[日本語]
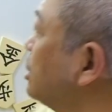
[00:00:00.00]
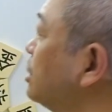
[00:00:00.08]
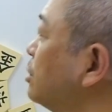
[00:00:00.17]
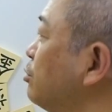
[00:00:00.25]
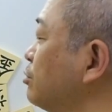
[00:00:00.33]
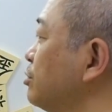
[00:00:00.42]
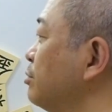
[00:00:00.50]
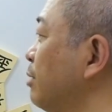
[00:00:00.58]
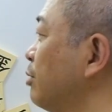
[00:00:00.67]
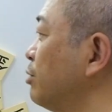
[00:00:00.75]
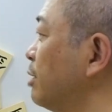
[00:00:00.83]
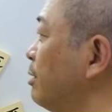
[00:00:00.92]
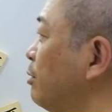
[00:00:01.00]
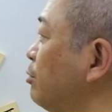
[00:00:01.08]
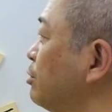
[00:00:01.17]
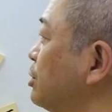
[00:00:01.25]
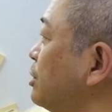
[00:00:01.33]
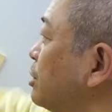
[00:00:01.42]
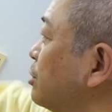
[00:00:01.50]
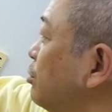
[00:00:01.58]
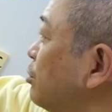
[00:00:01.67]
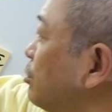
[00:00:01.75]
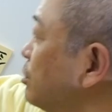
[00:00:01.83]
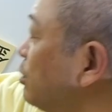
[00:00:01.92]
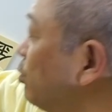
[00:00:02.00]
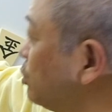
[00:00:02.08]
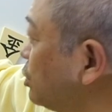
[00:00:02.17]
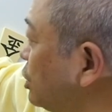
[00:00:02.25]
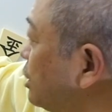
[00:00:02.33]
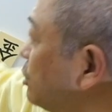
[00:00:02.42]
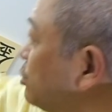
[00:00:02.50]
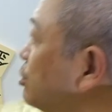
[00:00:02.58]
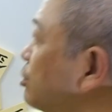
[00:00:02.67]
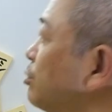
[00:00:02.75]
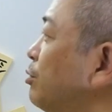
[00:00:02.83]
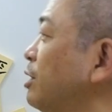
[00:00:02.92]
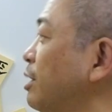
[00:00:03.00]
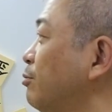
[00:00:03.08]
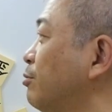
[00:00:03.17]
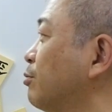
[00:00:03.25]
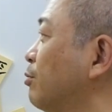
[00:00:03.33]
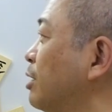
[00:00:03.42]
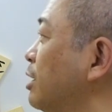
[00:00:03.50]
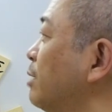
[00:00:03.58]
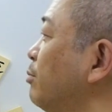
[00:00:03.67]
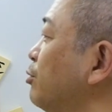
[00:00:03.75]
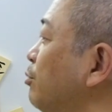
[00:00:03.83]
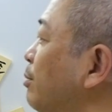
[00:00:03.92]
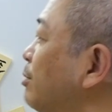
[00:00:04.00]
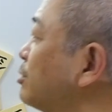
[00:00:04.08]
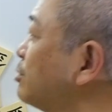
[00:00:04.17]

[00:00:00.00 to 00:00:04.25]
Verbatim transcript: 玉。まあ、これがまあ本筋なんでしょう。本筋なんでしょうけど、これはもう、ここからはもう読めます、